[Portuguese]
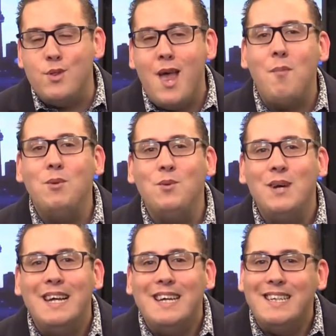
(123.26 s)
sábado.
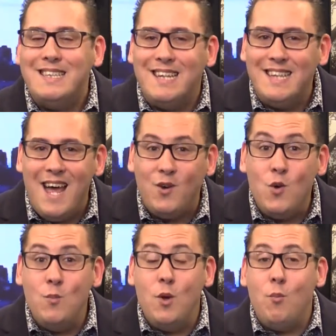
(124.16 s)
Até lá,
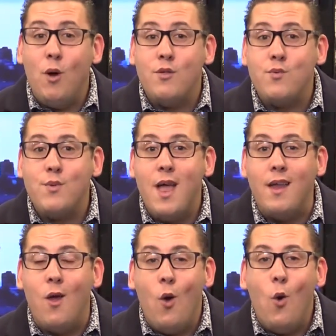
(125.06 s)
como não posso
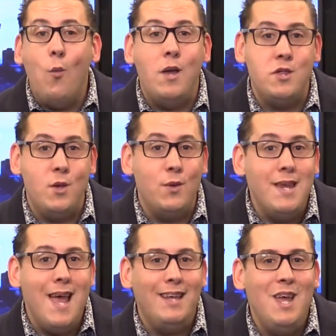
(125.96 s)
dar o beijinho da
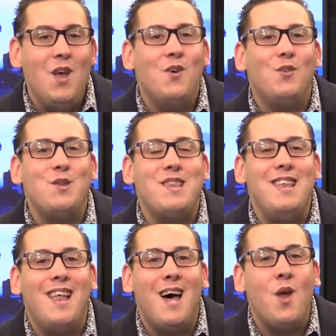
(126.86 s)
Nelly, vou
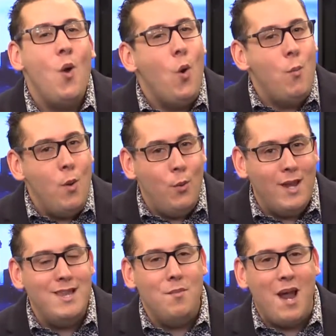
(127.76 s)
sim dar o meu
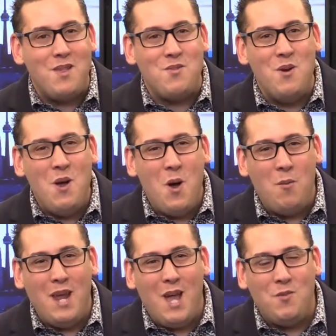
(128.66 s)
grande abraço.
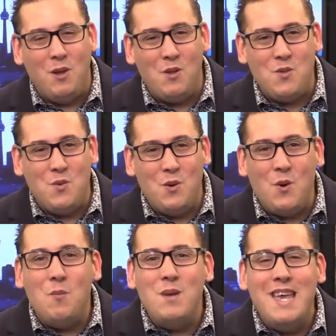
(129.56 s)
Obrigado pela sua
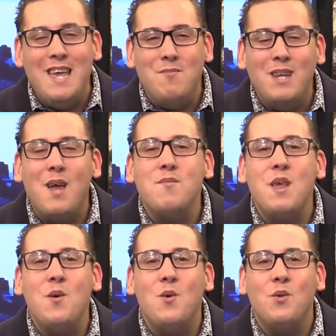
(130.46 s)
companhia. Marcamos
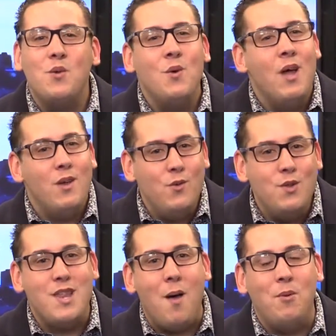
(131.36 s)
encontro no
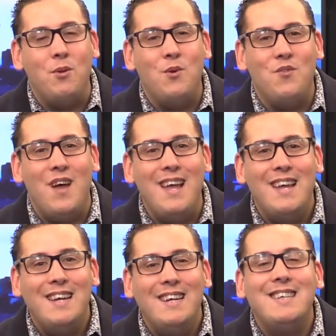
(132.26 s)
sábado que vem.
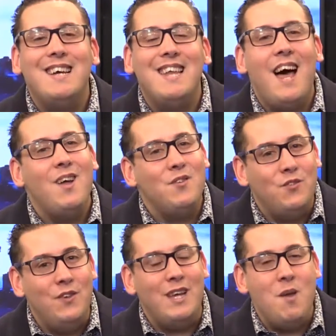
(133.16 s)
Até lá,
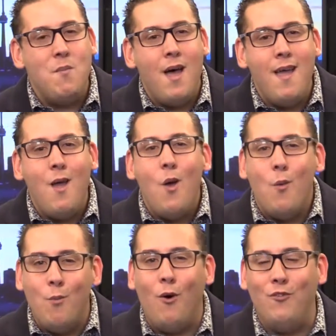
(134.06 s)
fiquem bem.
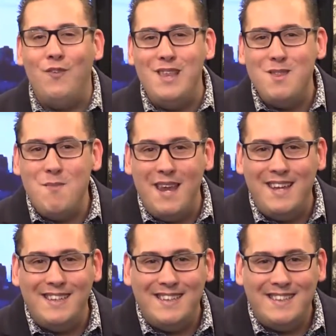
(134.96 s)
Bom fim de
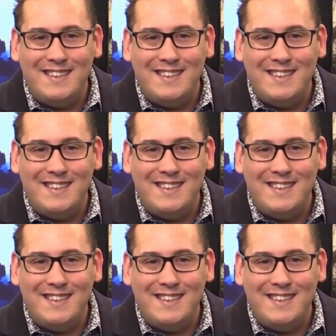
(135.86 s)
semana.